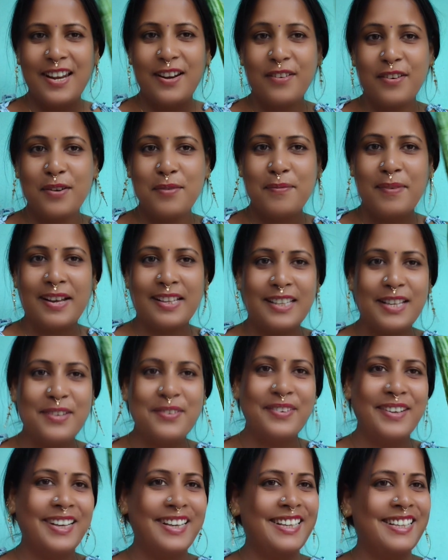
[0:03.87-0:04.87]
এরকম
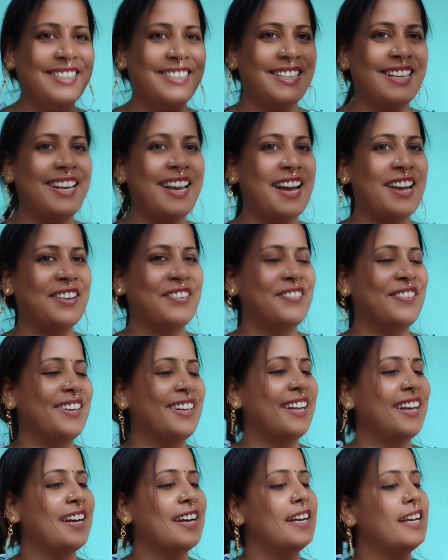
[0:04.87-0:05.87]
মাথায় মারলে যা লাগবে
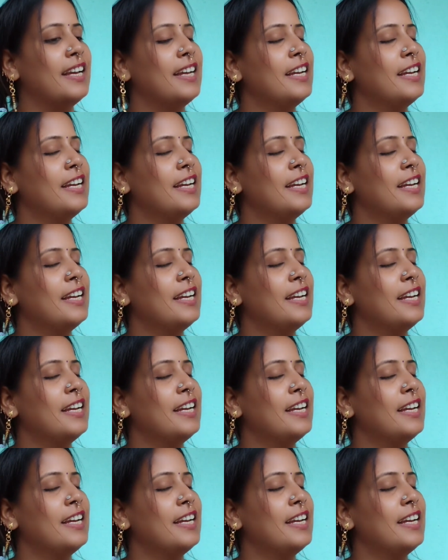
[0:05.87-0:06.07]
না